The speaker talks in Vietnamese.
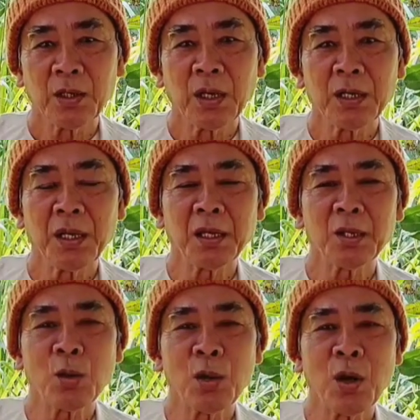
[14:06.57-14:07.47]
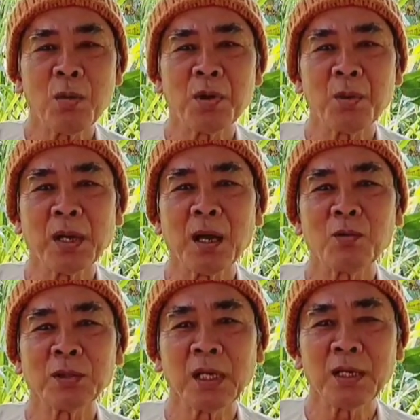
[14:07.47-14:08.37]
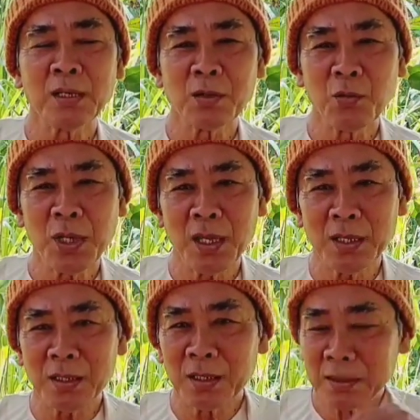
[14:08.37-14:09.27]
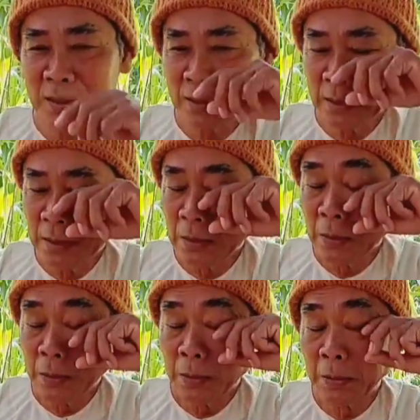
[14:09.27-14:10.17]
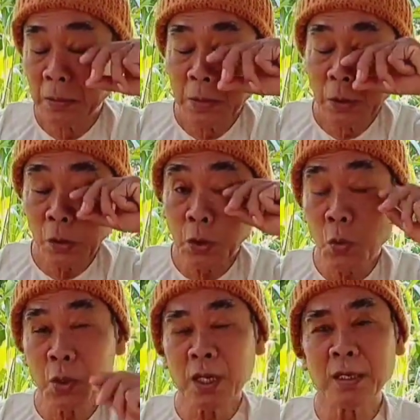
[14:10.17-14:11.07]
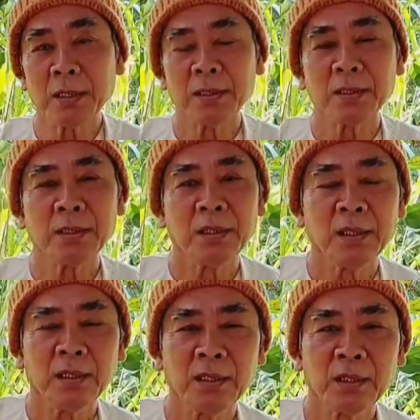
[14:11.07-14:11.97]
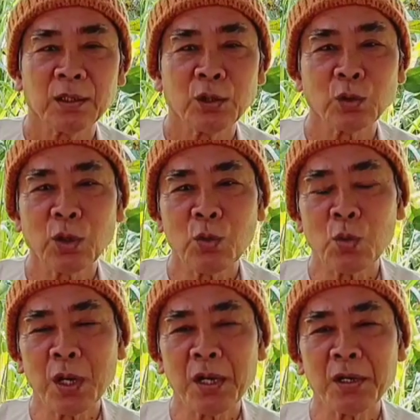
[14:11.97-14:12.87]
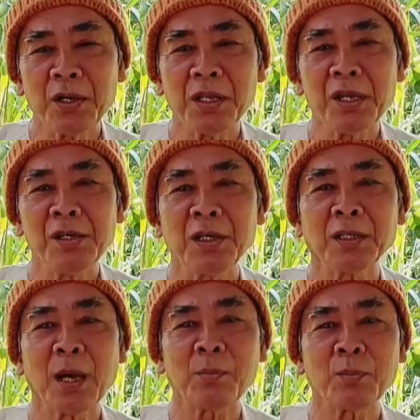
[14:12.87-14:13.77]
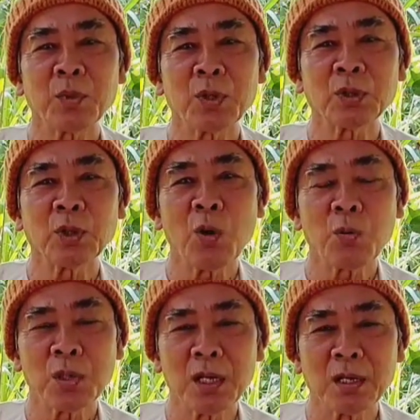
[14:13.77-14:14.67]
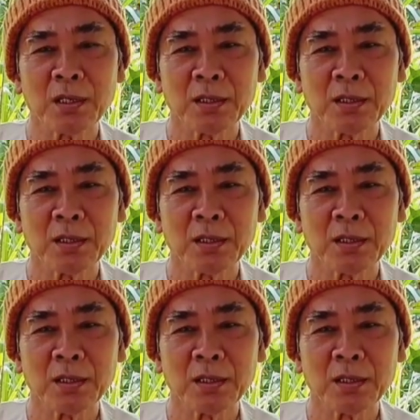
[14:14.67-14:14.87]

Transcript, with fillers: cho nên vì cái chỗ đó mà mình không có tính được quý vị ơi lo tu đi lo tu đi rồi giữ cái tâm cho tốt đi